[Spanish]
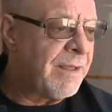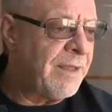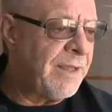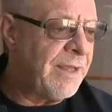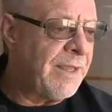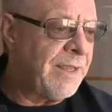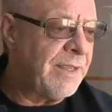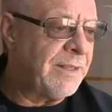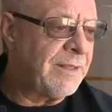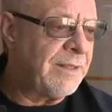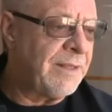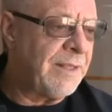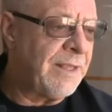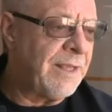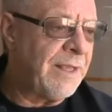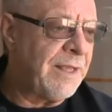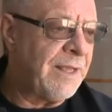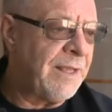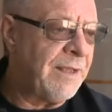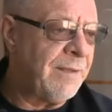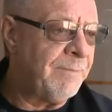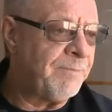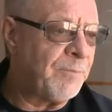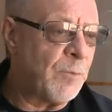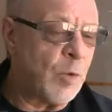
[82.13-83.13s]

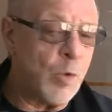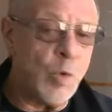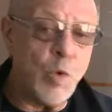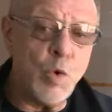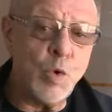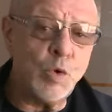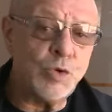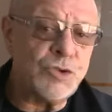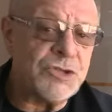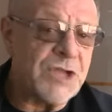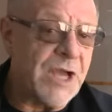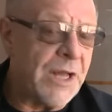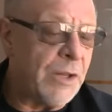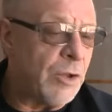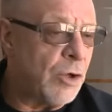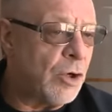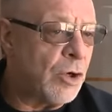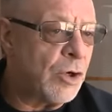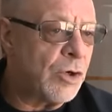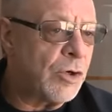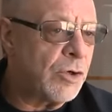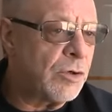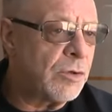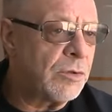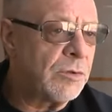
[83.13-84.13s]
este, un
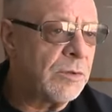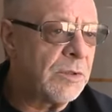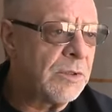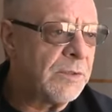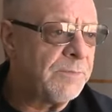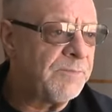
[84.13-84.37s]
luchador